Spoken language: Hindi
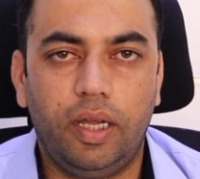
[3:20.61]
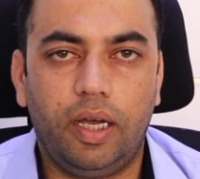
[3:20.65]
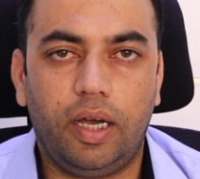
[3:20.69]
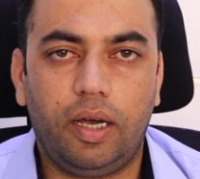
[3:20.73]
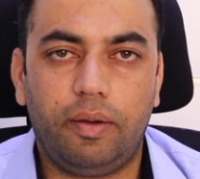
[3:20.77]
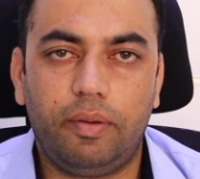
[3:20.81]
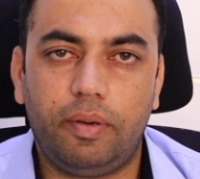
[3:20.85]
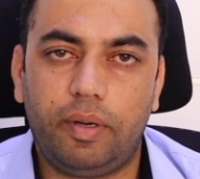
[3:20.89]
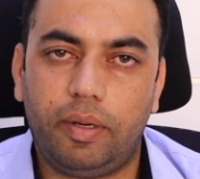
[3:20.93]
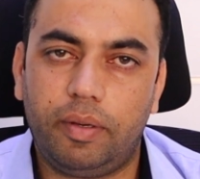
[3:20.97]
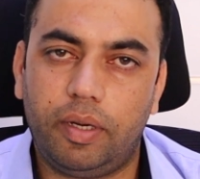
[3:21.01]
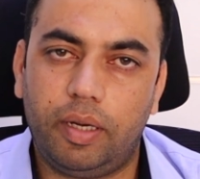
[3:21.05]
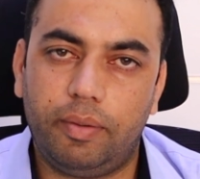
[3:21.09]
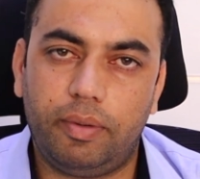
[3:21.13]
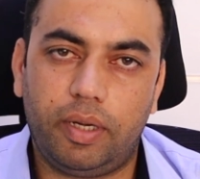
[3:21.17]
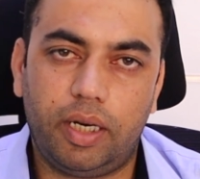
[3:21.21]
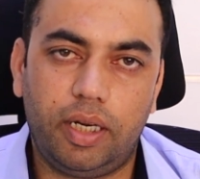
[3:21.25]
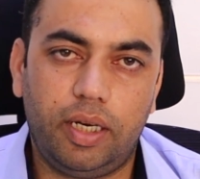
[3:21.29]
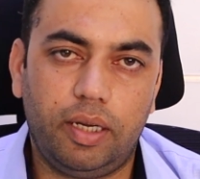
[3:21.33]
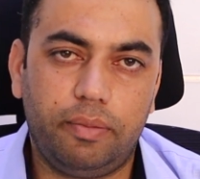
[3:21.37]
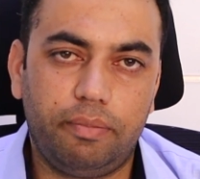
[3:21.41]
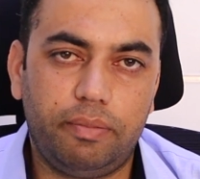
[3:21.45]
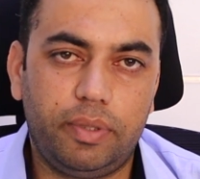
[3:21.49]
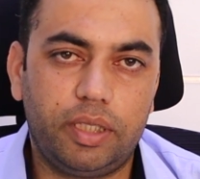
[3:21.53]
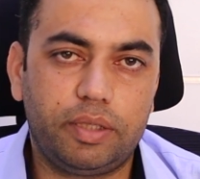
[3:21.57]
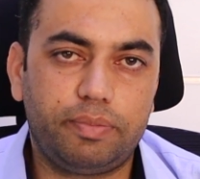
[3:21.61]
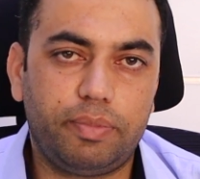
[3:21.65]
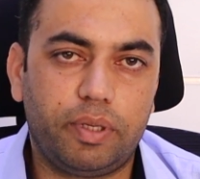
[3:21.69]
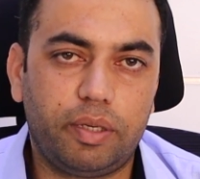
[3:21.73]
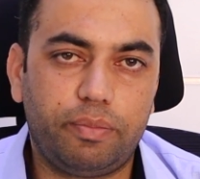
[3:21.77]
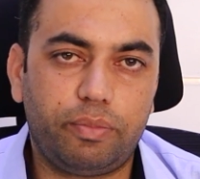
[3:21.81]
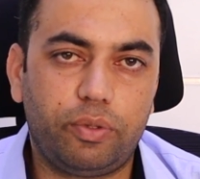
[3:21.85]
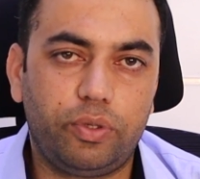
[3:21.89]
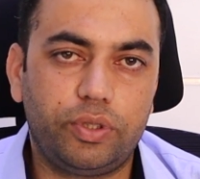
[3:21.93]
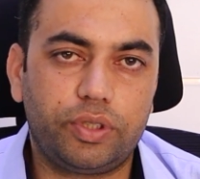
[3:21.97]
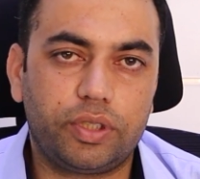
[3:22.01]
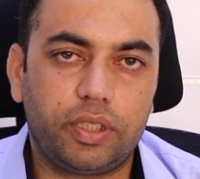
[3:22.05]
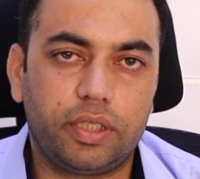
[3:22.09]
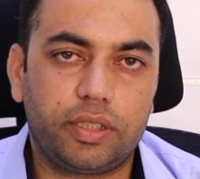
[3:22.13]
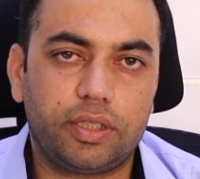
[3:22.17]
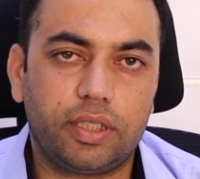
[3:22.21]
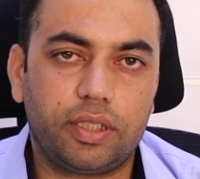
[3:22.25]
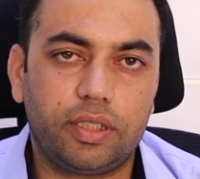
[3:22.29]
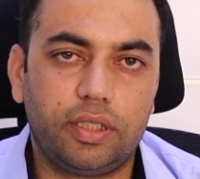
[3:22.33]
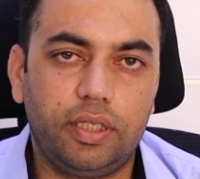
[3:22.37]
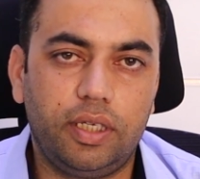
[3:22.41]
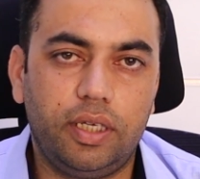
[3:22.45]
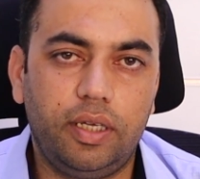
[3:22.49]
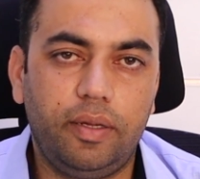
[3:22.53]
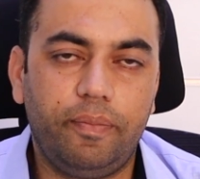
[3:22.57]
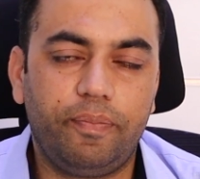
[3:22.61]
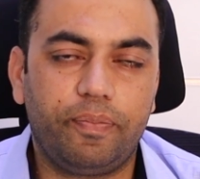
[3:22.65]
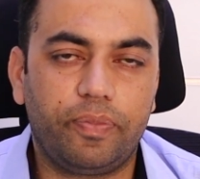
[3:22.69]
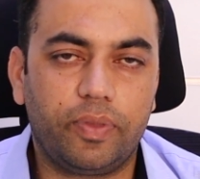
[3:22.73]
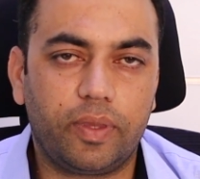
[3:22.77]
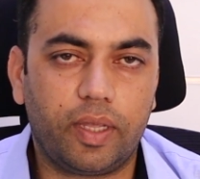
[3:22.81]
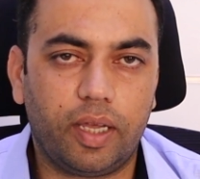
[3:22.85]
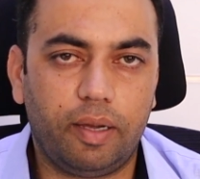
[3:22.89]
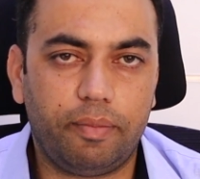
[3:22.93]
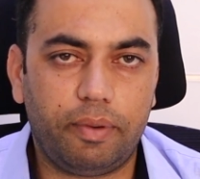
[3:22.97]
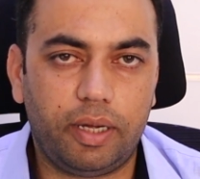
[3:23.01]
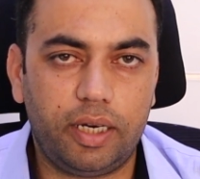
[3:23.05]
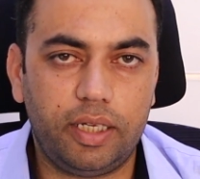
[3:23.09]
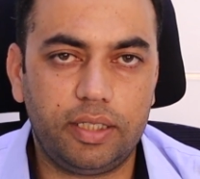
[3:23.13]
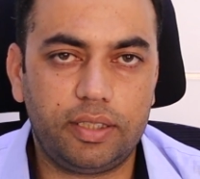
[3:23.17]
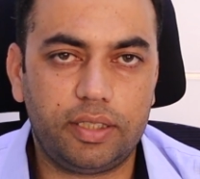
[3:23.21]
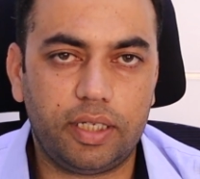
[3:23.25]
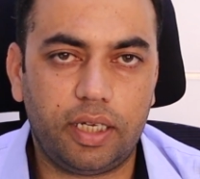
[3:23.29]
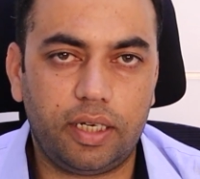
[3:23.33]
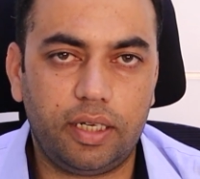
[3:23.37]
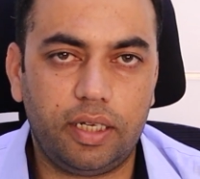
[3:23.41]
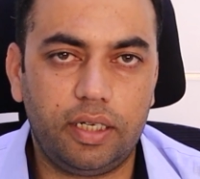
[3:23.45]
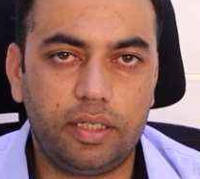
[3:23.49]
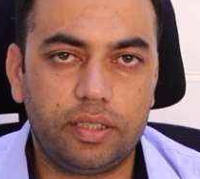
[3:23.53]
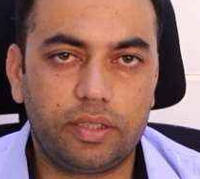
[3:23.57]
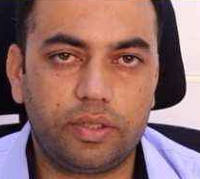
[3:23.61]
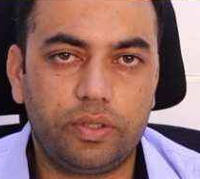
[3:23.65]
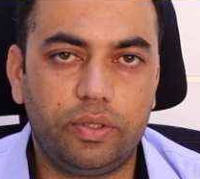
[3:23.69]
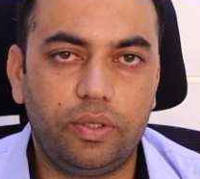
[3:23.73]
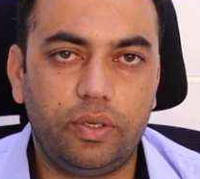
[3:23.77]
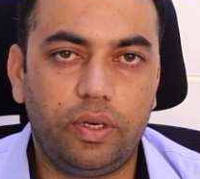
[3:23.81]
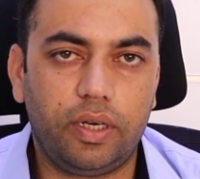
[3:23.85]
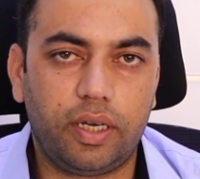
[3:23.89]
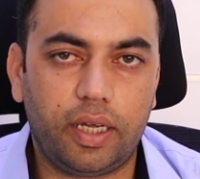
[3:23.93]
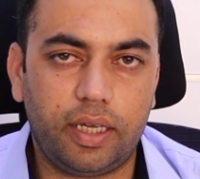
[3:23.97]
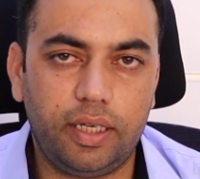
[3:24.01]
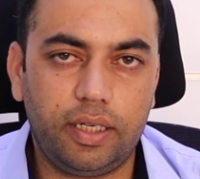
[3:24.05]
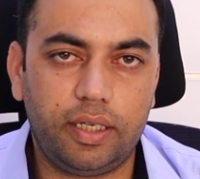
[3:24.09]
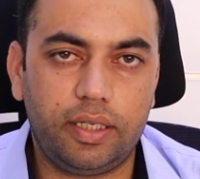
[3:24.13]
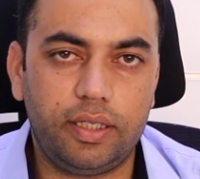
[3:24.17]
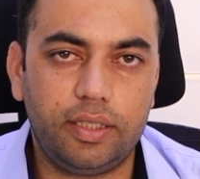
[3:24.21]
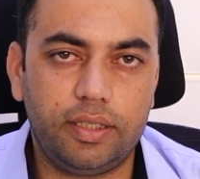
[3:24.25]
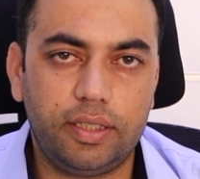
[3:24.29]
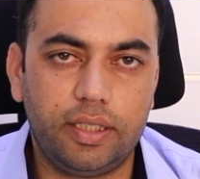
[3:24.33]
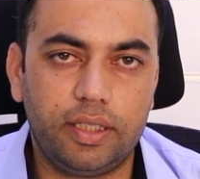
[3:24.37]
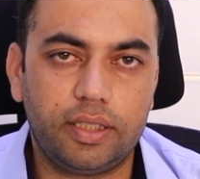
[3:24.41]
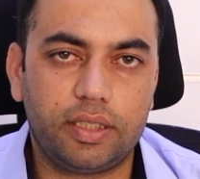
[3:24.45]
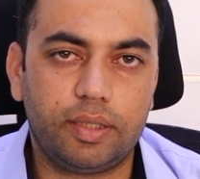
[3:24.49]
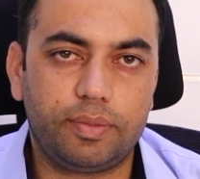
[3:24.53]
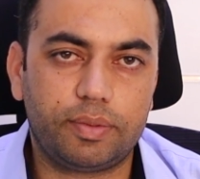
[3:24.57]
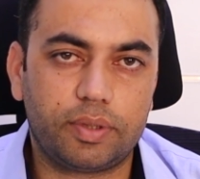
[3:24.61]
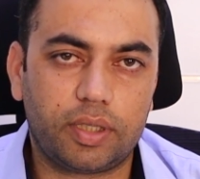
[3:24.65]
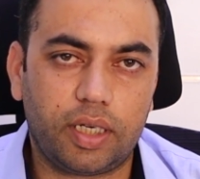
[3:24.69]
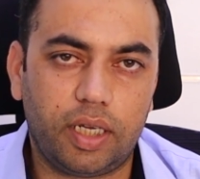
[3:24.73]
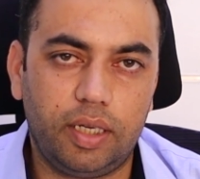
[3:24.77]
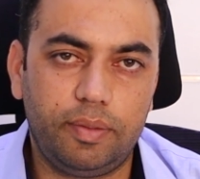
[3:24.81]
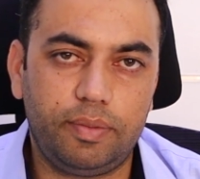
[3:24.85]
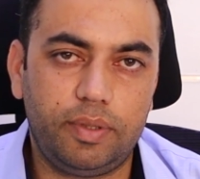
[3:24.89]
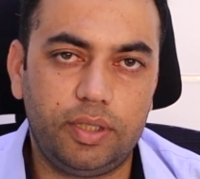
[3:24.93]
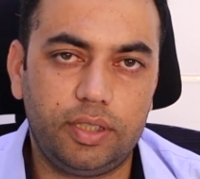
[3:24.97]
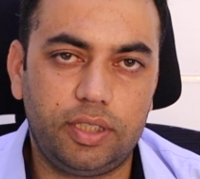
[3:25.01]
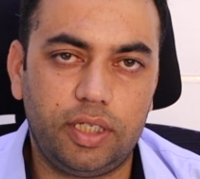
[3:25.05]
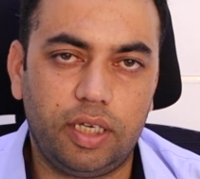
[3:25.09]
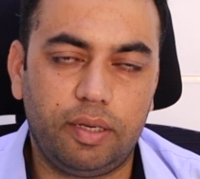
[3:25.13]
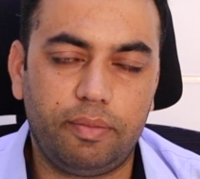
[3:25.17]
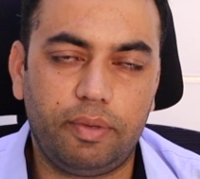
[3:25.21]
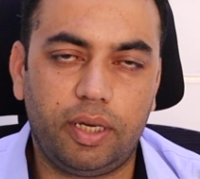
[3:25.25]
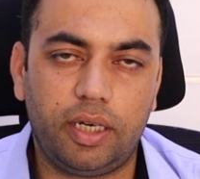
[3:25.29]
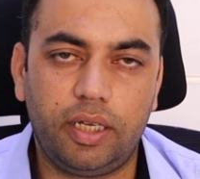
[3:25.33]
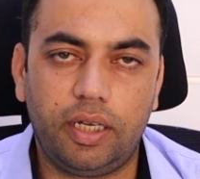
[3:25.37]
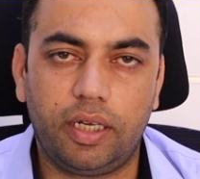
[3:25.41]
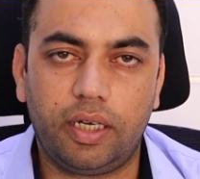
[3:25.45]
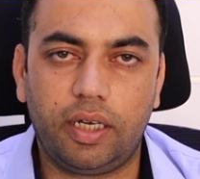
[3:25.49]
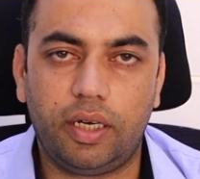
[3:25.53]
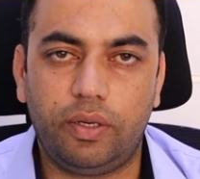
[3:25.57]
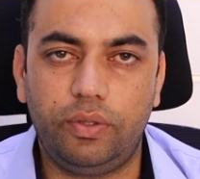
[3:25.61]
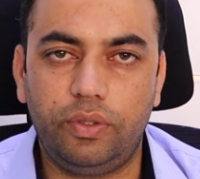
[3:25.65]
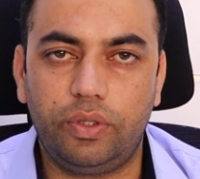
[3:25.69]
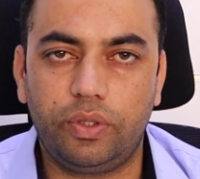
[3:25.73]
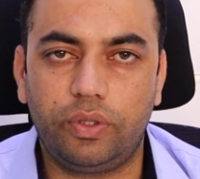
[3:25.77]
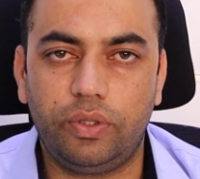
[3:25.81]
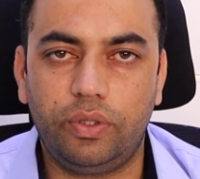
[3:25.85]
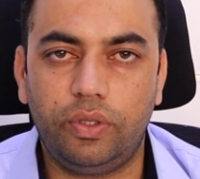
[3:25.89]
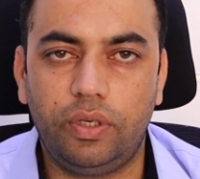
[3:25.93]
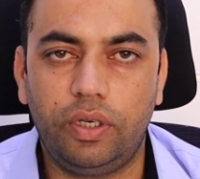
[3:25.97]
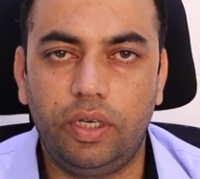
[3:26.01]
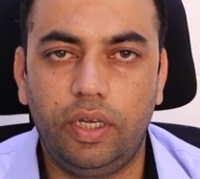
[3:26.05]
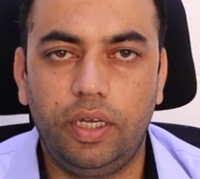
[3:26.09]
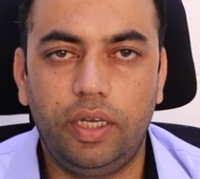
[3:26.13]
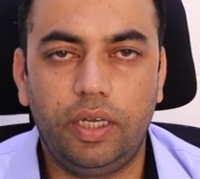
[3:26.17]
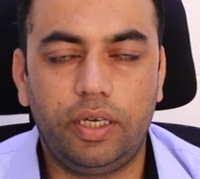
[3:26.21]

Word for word: हम हमारे नंबर्स पर अप्रोच कर सकते हैं हमारे चैनल्स को लाइक कीजिए सब्सक्राइब कीजिए हमारे अकाउंट को